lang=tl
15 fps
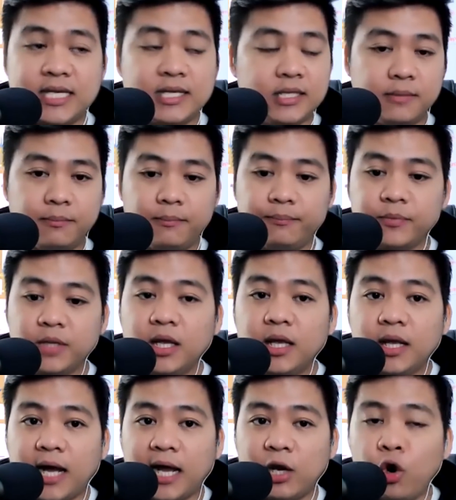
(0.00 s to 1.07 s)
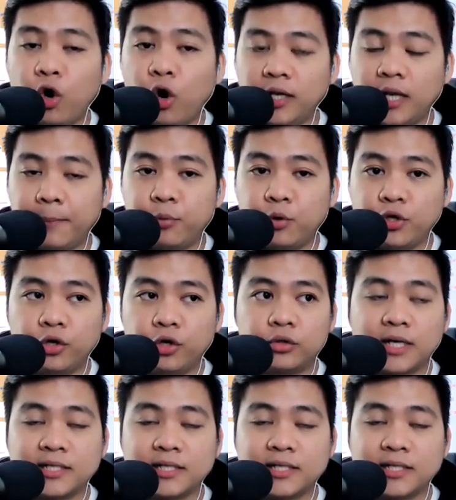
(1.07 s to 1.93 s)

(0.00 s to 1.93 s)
Ah, oo, oo. Kalokohan lang po yun.